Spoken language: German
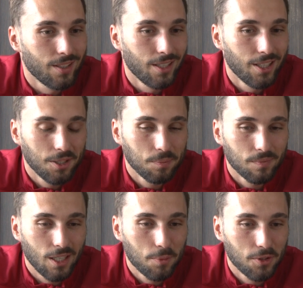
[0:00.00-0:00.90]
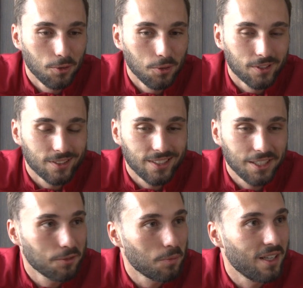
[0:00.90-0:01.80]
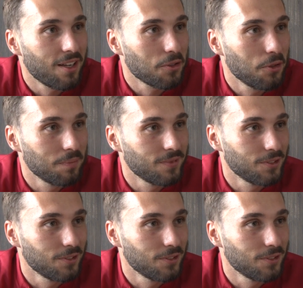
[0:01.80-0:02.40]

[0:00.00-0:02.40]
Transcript: Ähm, absolut, irgendwo mal ankommen.